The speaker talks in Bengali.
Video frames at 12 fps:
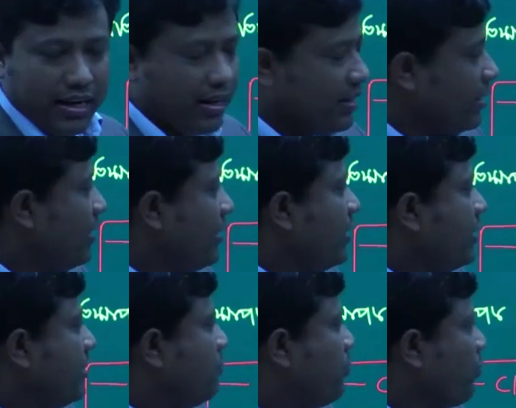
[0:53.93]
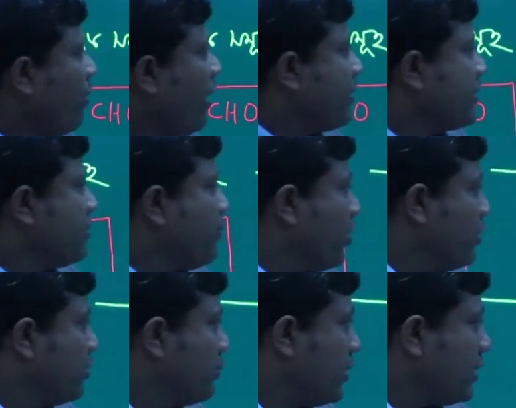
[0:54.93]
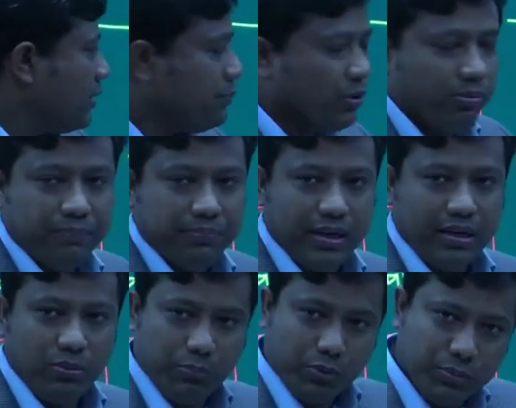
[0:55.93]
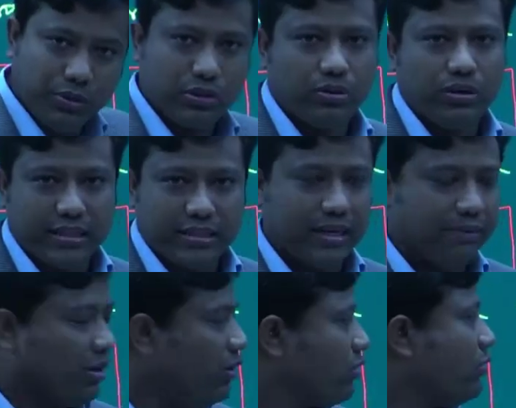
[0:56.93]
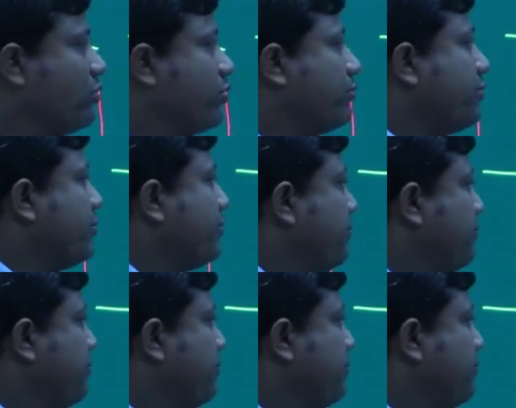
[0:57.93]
তার যে প্রভাব আছে বলয়ের উপরে সেই প্রভাবটারও পরিবর্তন আসে আমরা লক্ষ্য করব